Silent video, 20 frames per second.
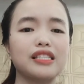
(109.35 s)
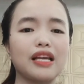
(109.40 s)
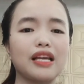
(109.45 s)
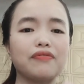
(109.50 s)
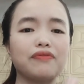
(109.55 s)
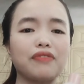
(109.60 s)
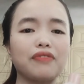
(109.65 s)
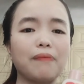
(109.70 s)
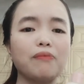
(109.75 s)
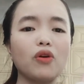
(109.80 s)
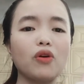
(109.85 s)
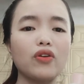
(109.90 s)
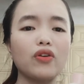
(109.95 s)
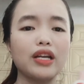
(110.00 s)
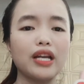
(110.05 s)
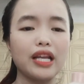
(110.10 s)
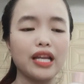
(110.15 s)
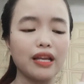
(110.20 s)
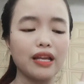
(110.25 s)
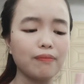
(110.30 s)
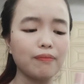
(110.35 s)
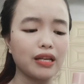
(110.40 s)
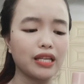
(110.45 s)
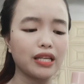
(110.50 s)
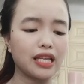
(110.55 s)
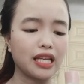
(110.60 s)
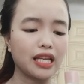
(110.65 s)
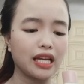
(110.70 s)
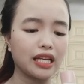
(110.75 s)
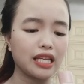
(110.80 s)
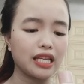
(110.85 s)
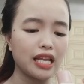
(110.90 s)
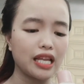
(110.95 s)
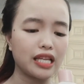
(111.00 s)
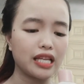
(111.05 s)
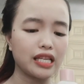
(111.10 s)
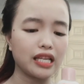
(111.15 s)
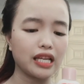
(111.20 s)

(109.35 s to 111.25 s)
sản phẩm cô né mà dạng